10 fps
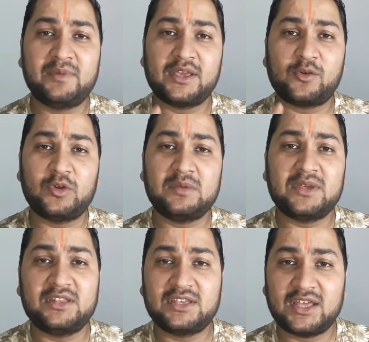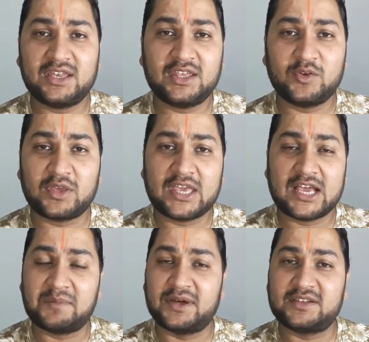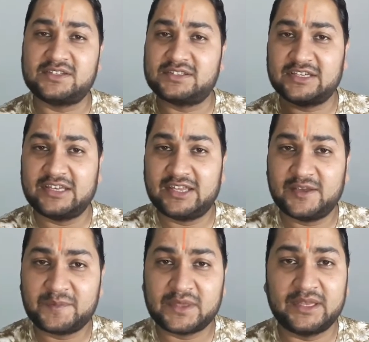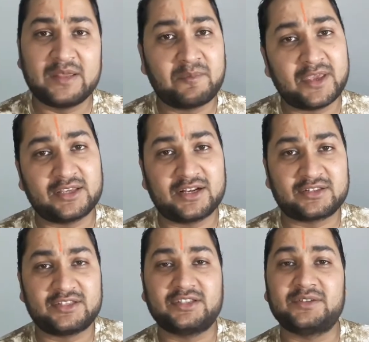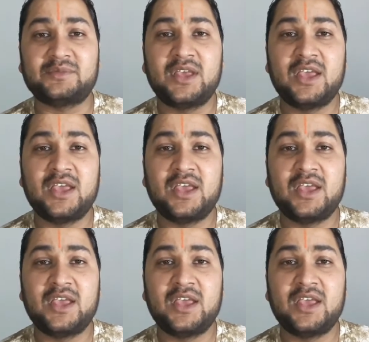का कोई भी अधिकारी क्योंकि आप हर चीज़ के लिए इन्हें पे करते हैं